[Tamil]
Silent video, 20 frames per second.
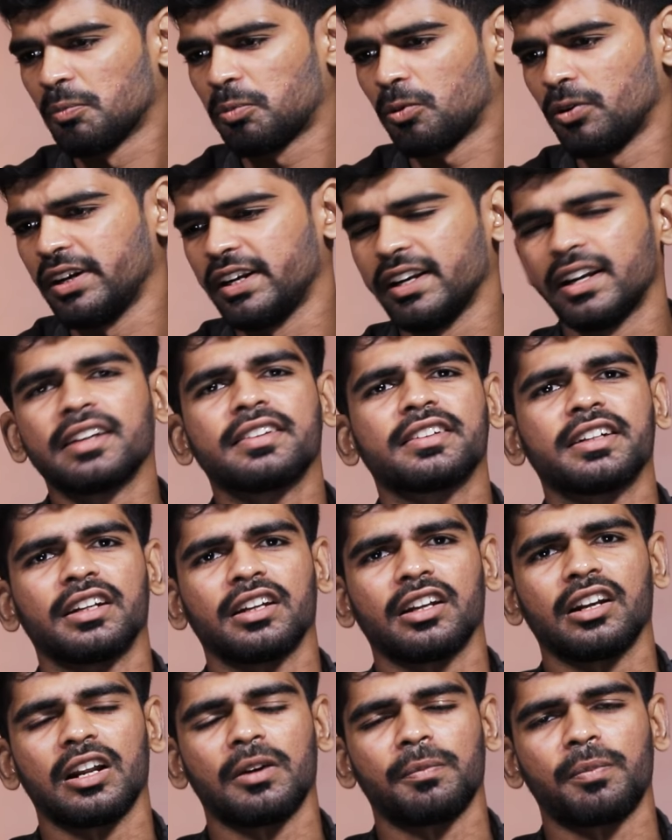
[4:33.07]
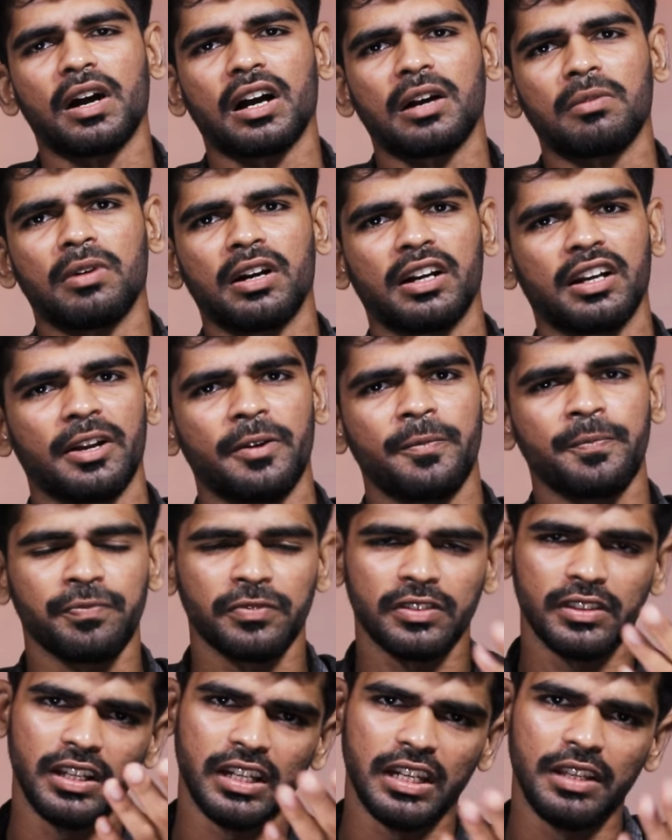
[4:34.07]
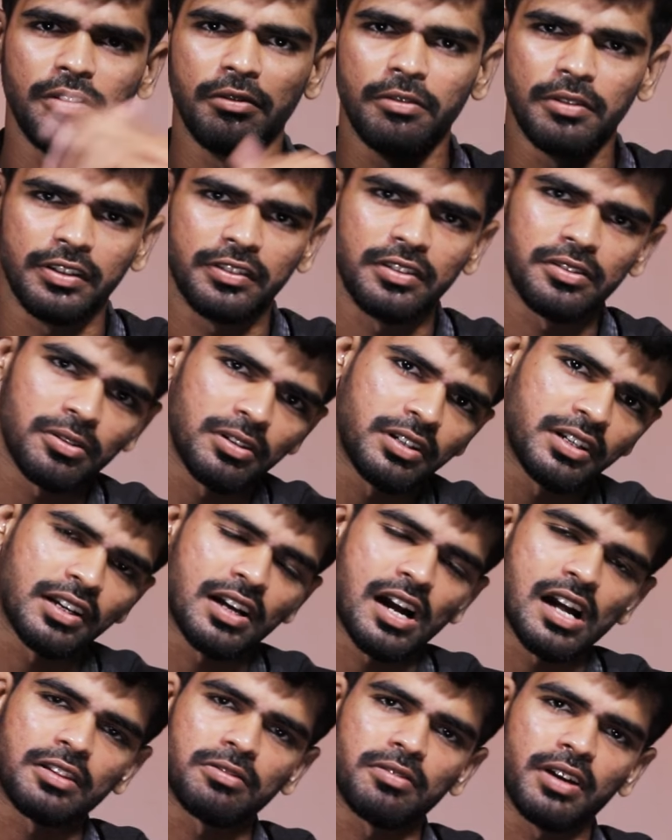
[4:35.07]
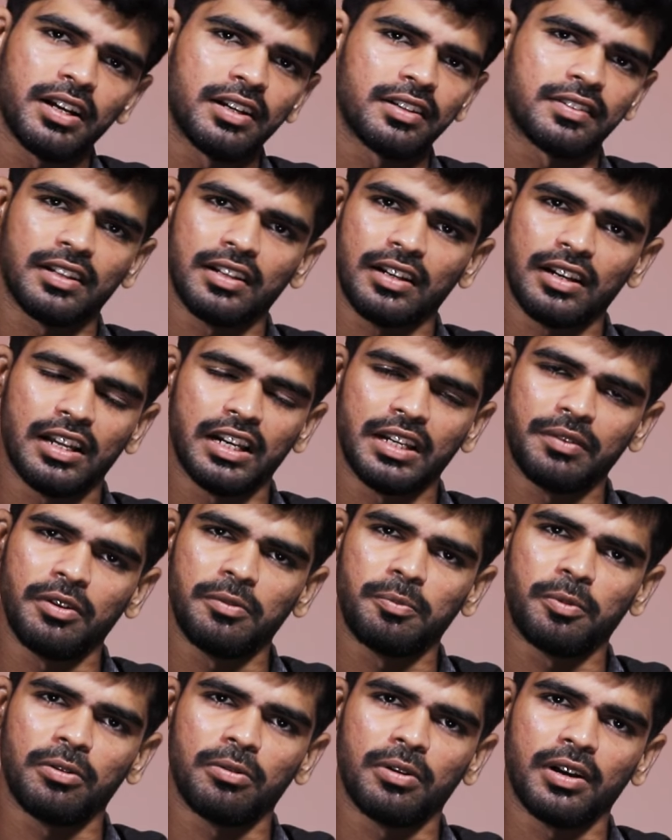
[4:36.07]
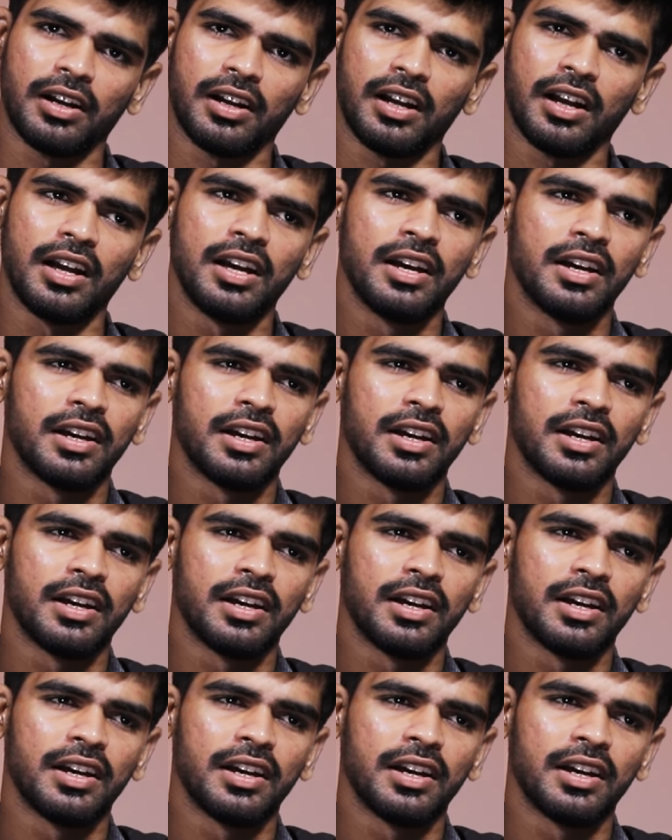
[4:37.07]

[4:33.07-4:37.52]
பொலிட்டிக்கல் சட்டையர் நான் பார்க்க மாட்டேன் இந்த ரிவியூவர்ஸ்னு சொல்லிட்டு காசு வாங்கிட்டு சிலர்லாம் ரிவ்யூ பண்ணுவாங்க